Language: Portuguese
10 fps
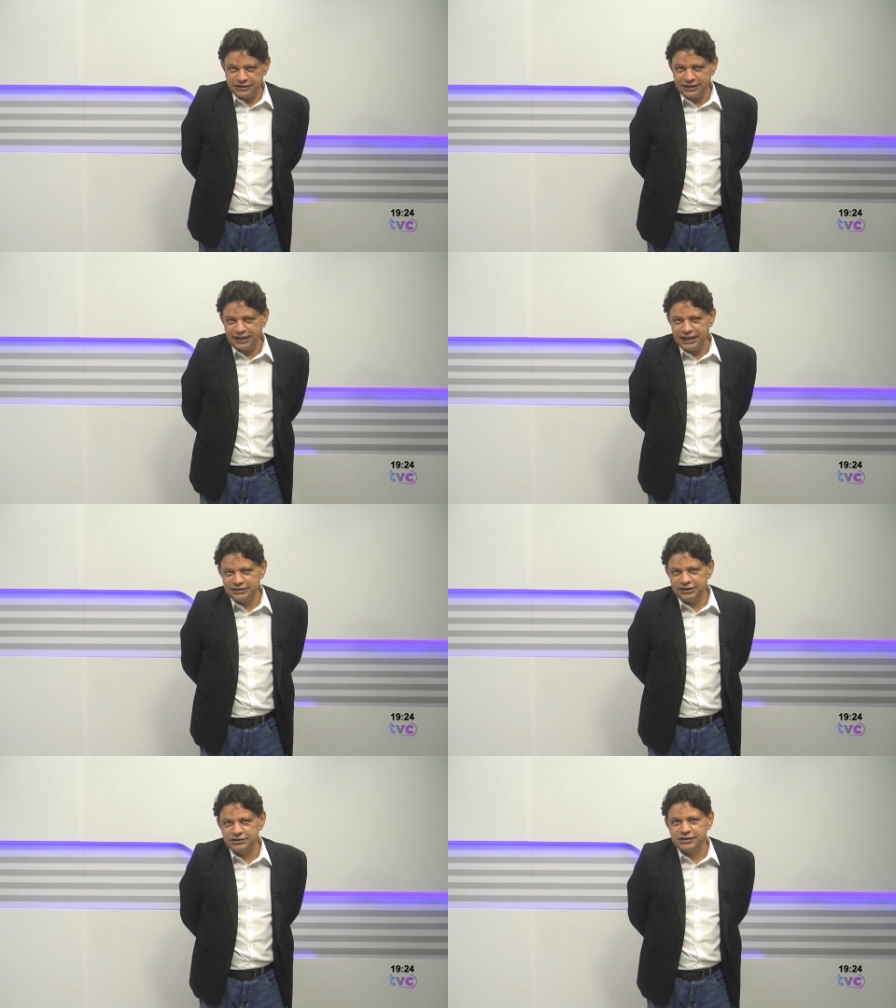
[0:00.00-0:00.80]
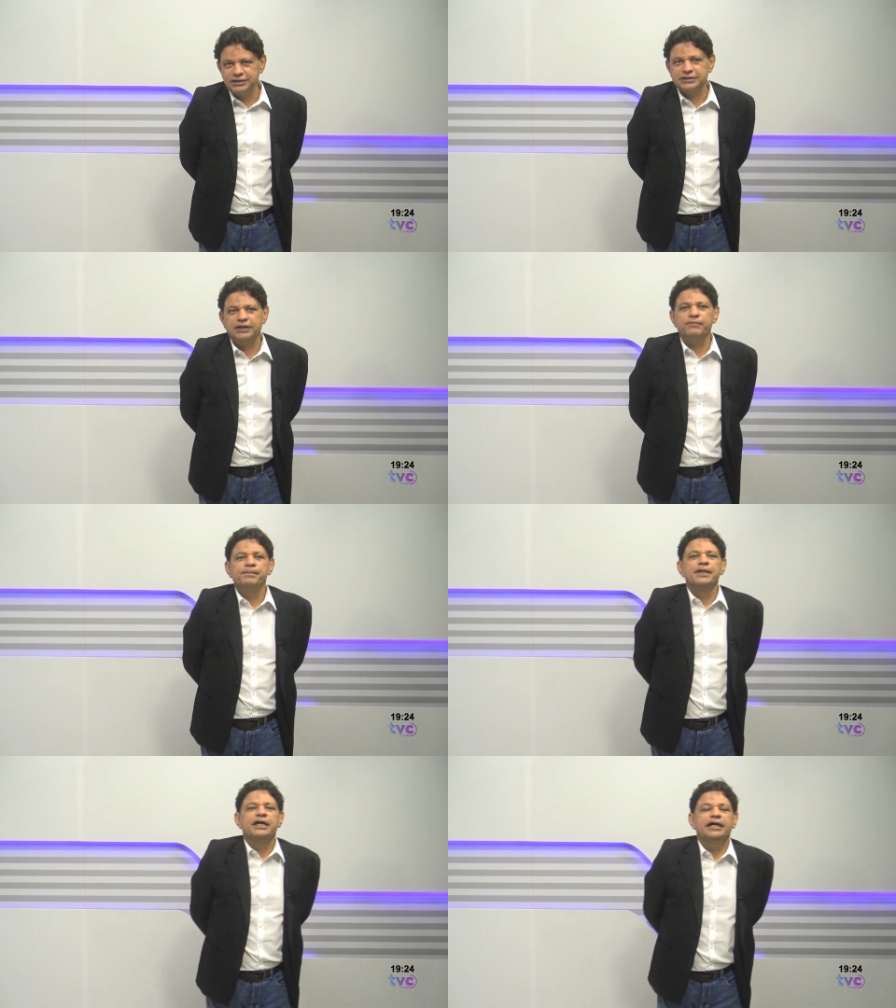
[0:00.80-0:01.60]
A taxa de inscrição
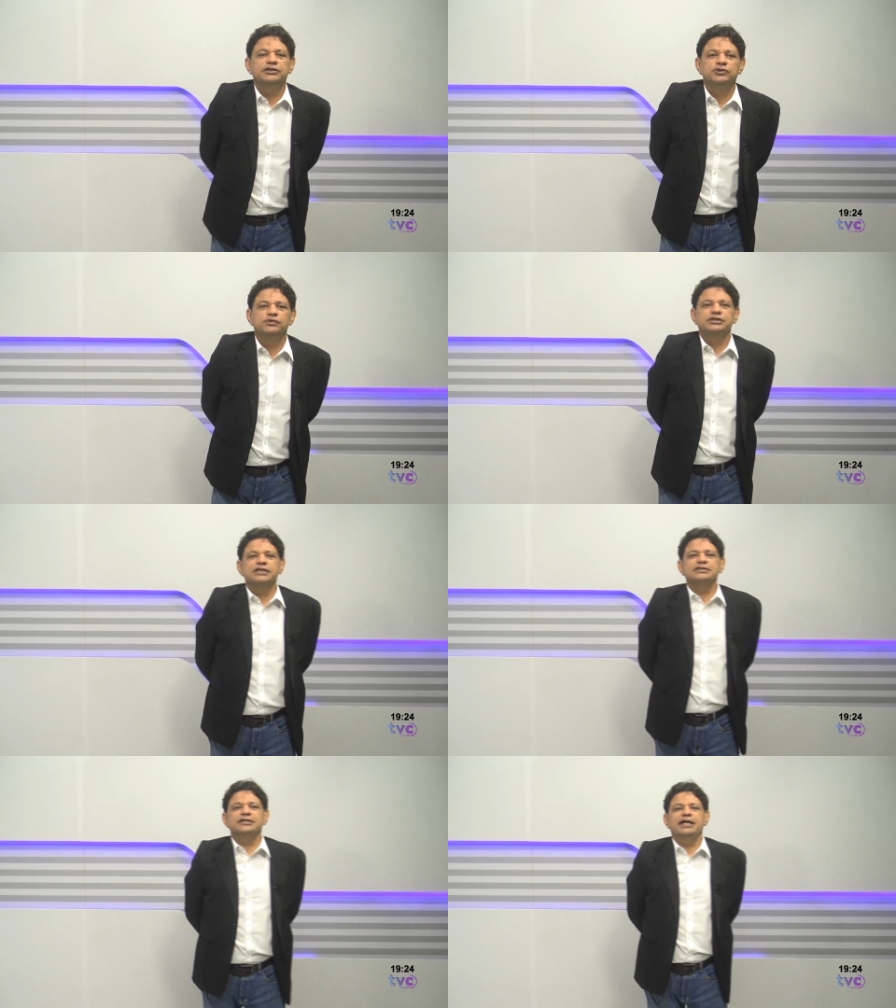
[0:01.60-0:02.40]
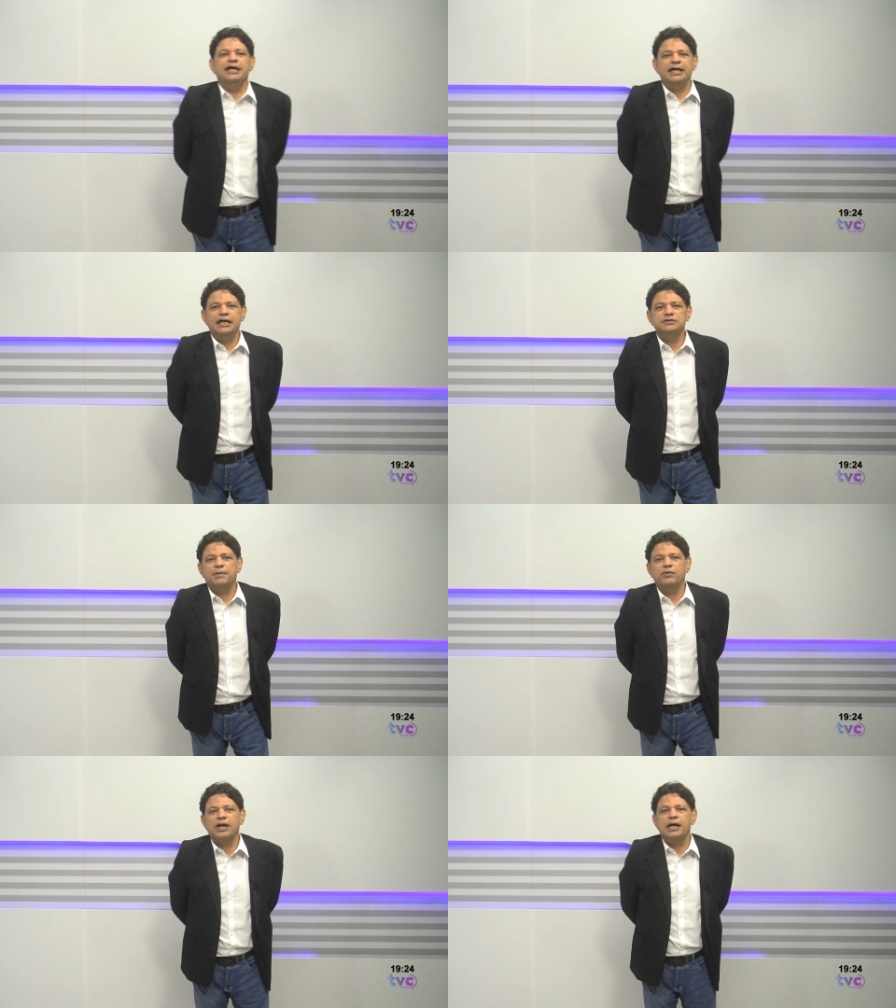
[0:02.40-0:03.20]
é de R$ 210 reais
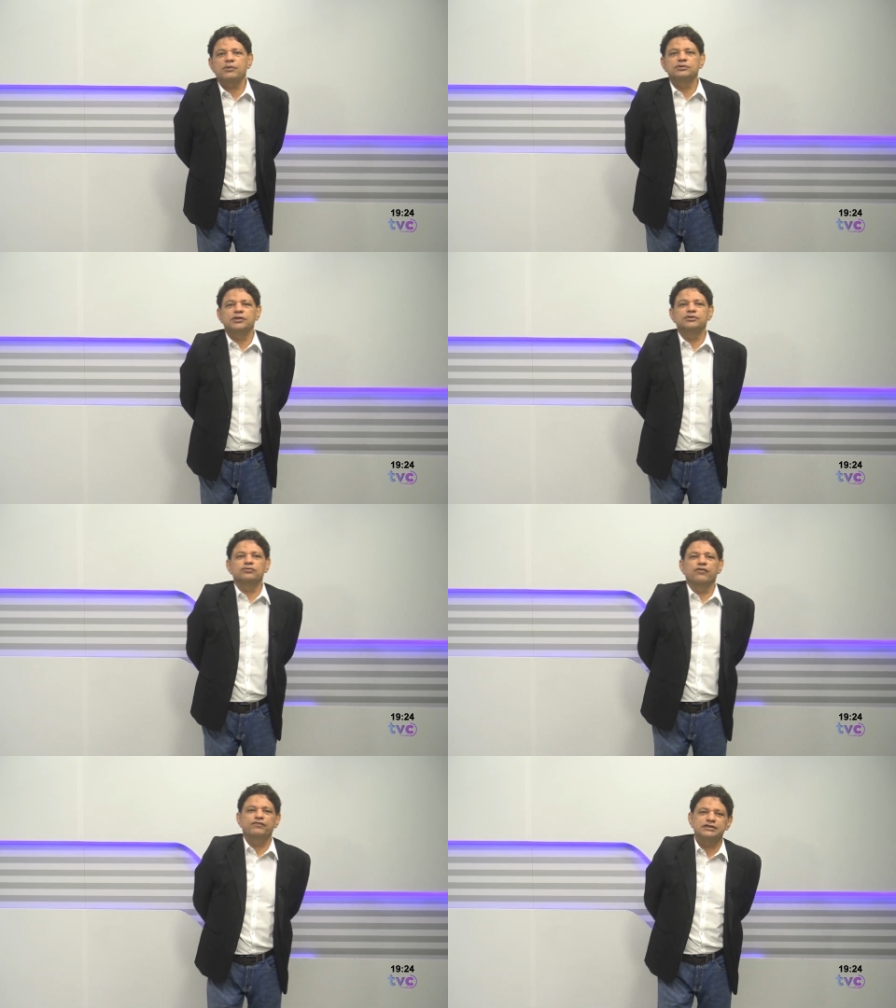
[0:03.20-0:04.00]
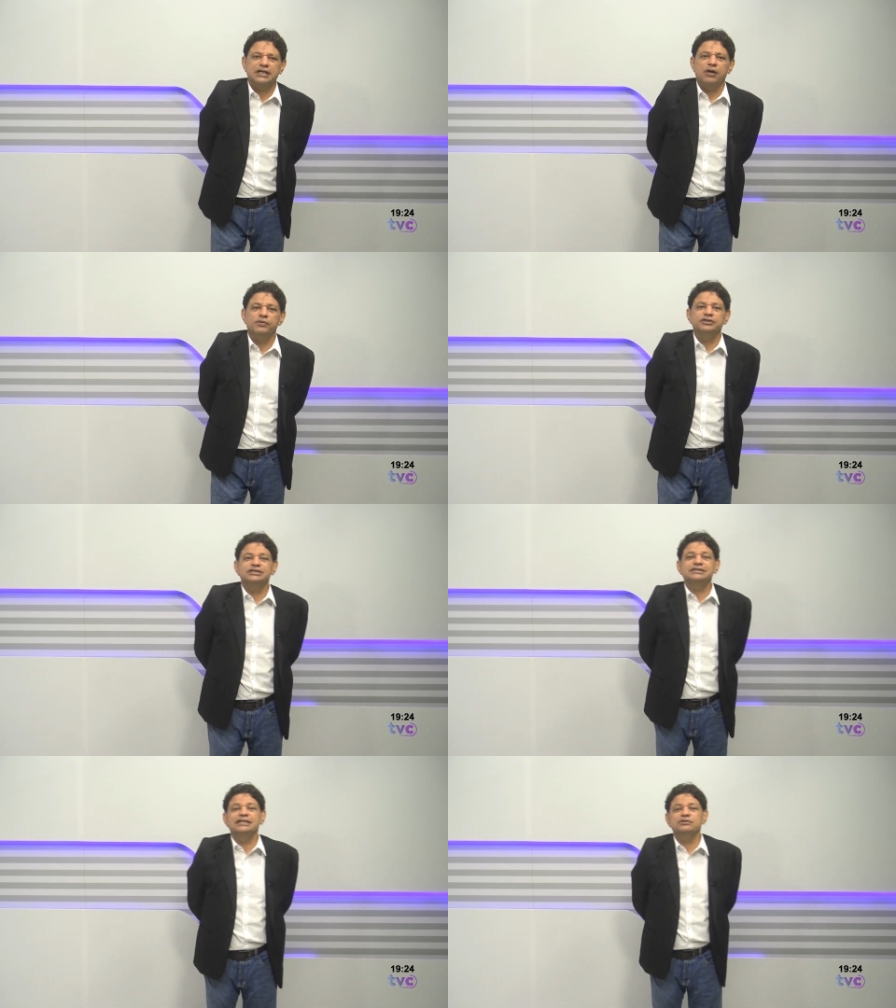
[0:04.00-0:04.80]
para o cargo de auditor fiscal e de
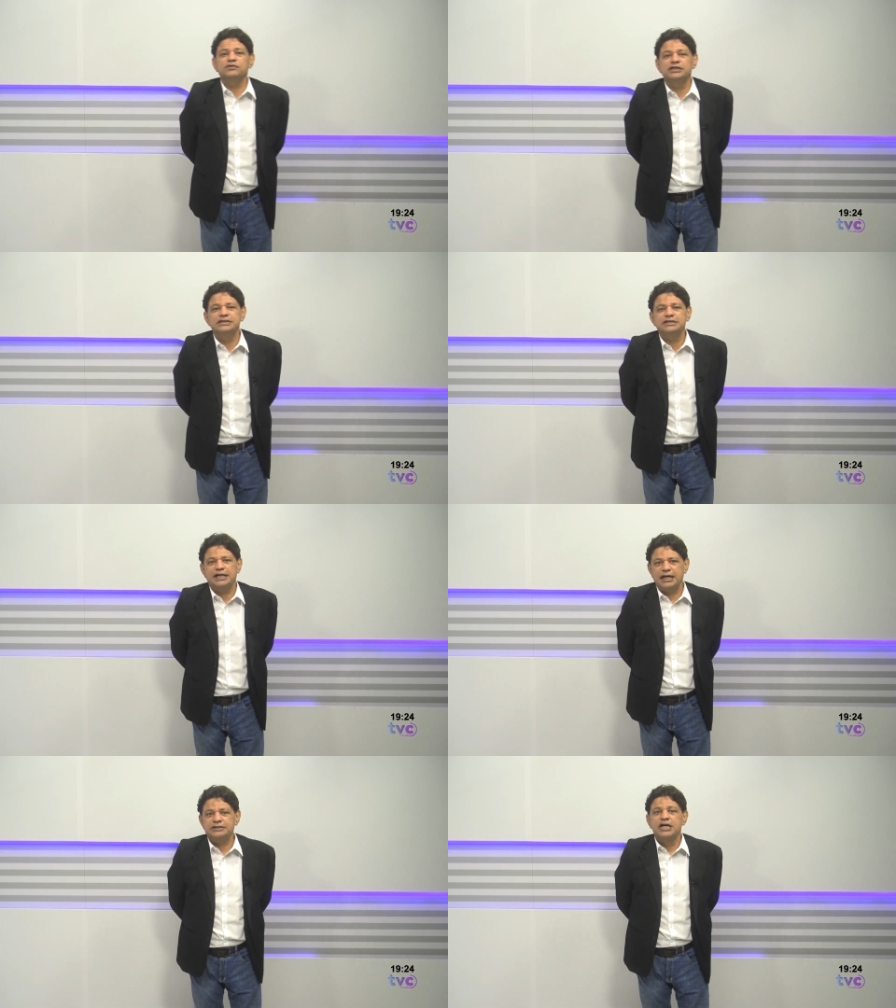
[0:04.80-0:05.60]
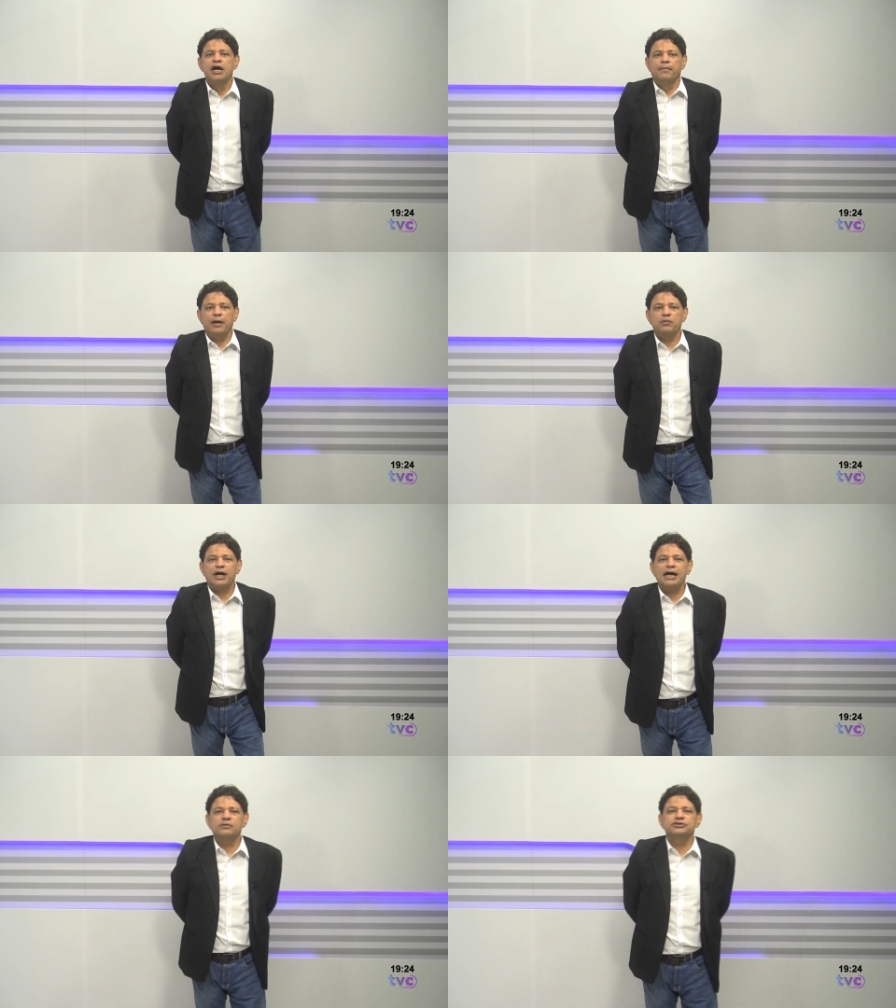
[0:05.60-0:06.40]
R$ 115 reais para o
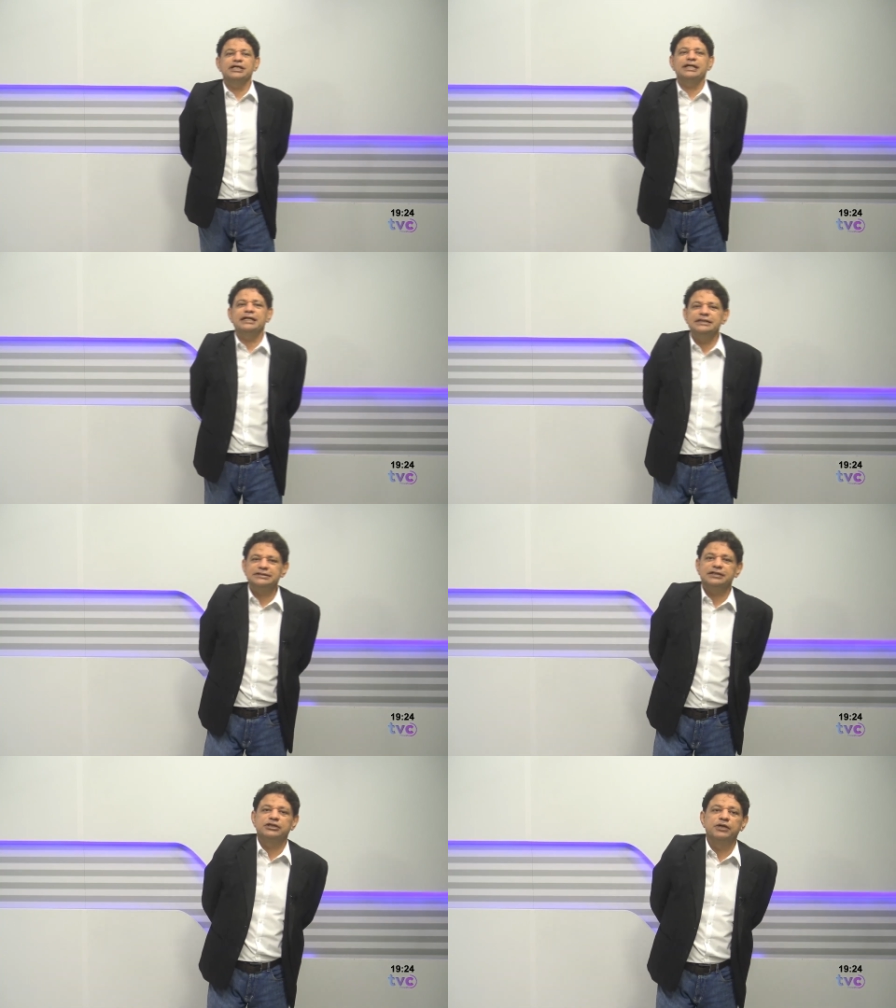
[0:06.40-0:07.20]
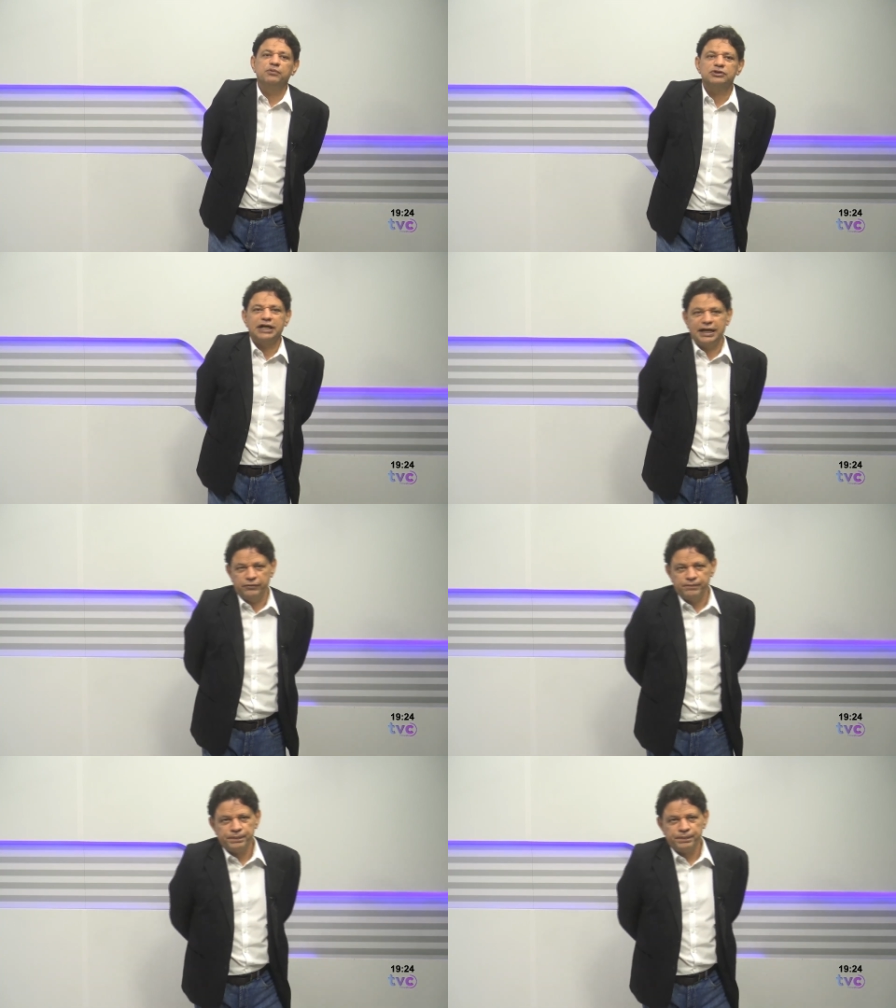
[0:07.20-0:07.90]
cargo de analista tributário.